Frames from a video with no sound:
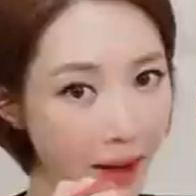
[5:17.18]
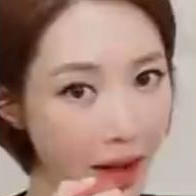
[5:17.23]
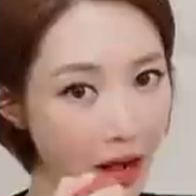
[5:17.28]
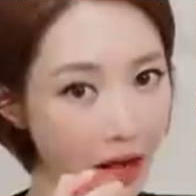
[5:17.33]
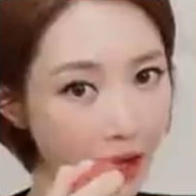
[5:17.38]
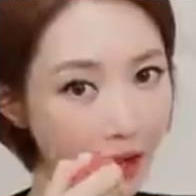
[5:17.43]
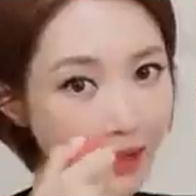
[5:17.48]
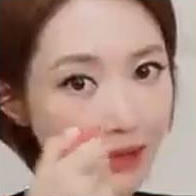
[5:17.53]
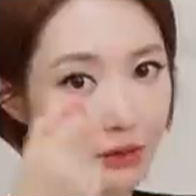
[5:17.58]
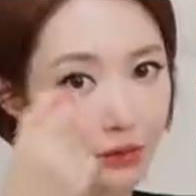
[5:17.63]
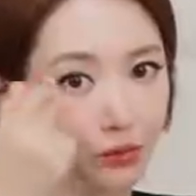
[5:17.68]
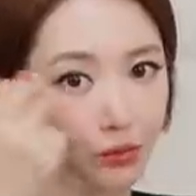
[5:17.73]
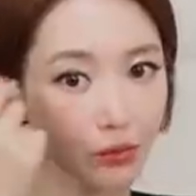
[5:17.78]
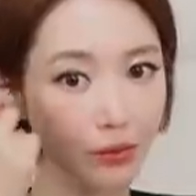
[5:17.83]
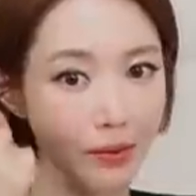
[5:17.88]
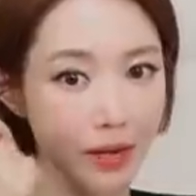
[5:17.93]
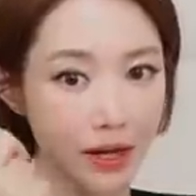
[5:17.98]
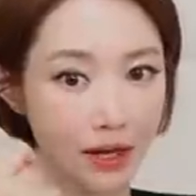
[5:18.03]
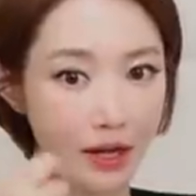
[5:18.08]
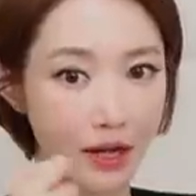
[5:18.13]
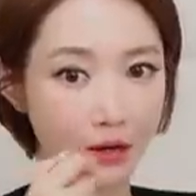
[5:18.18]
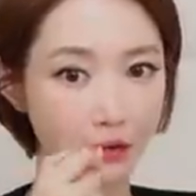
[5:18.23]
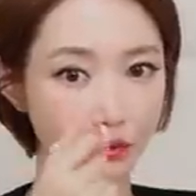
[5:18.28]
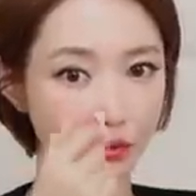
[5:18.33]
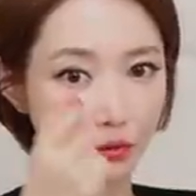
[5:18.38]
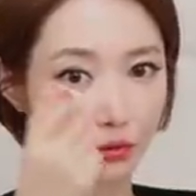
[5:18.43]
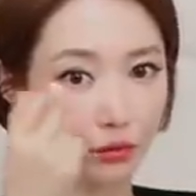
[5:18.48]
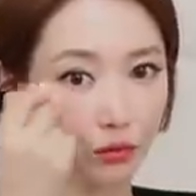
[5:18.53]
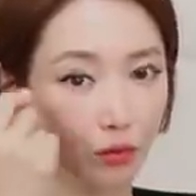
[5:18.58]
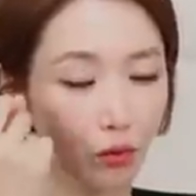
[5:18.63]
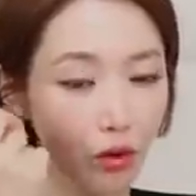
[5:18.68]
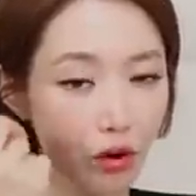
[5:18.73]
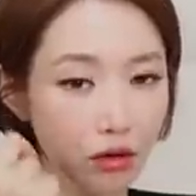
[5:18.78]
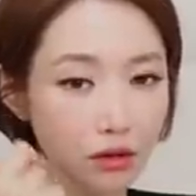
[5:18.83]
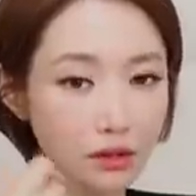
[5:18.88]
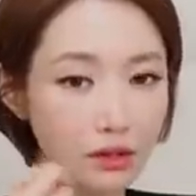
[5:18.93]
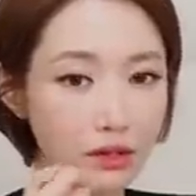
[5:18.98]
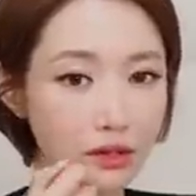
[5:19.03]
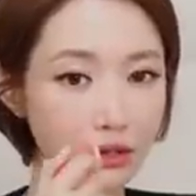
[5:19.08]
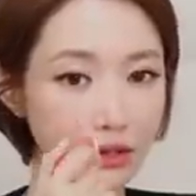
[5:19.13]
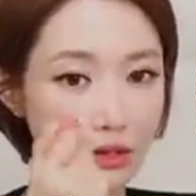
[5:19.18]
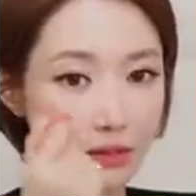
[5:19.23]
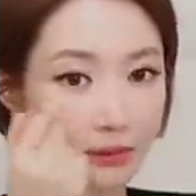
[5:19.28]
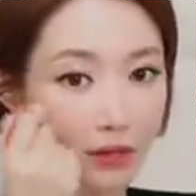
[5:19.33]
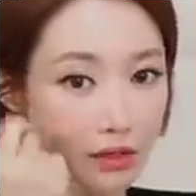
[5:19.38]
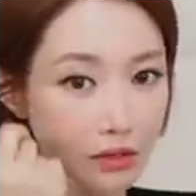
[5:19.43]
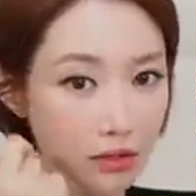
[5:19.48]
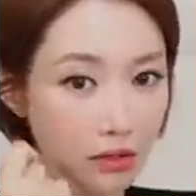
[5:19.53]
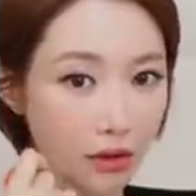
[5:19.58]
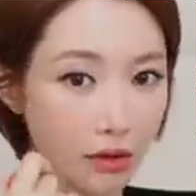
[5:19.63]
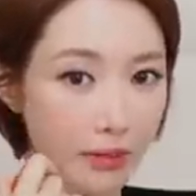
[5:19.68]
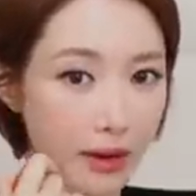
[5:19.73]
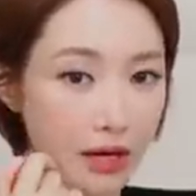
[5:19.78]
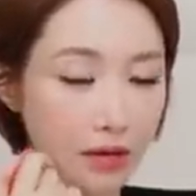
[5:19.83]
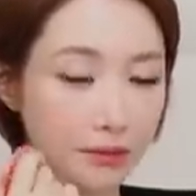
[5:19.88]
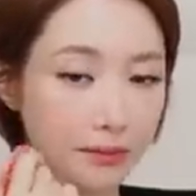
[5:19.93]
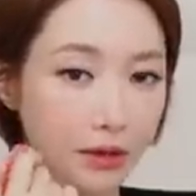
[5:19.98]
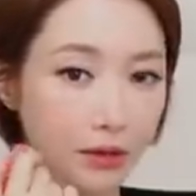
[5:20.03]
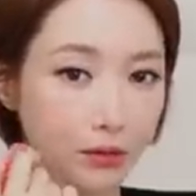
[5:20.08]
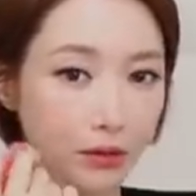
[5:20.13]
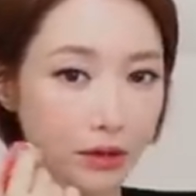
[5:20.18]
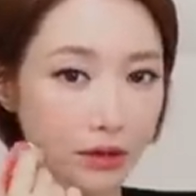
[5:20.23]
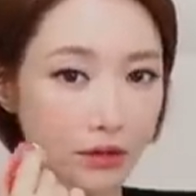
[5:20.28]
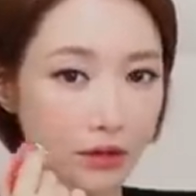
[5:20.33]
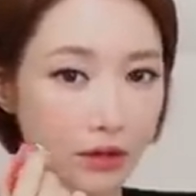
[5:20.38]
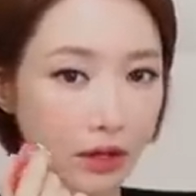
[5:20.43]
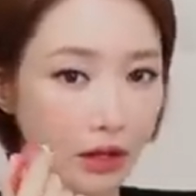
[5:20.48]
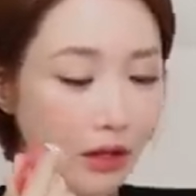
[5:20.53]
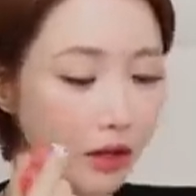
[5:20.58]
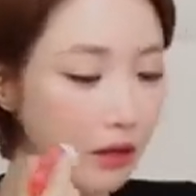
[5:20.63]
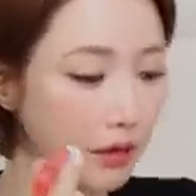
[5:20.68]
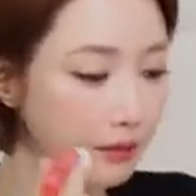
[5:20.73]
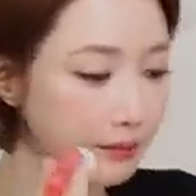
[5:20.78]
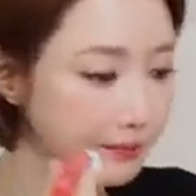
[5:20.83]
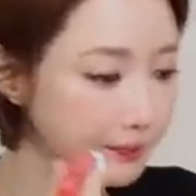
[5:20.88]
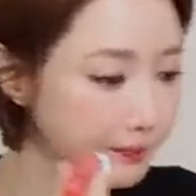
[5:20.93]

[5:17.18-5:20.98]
바깥쪽 방향으로 원을 그리면서 바르면 되는데요.